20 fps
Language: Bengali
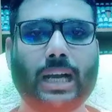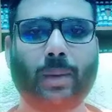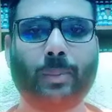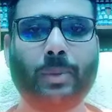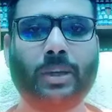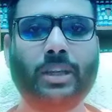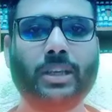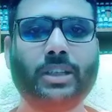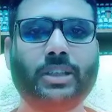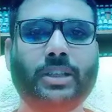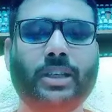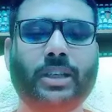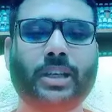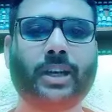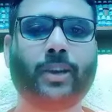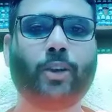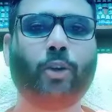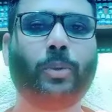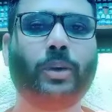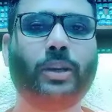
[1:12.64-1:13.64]
আমি
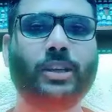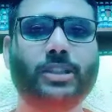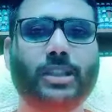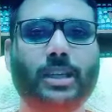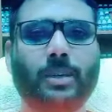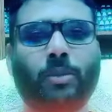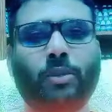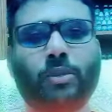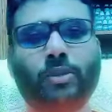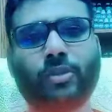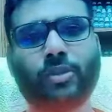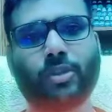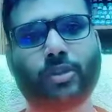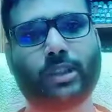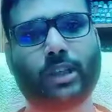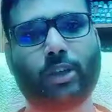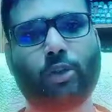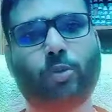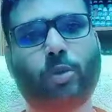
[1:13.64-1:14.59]
শিক্ষানবিশ এবং শ্রোতা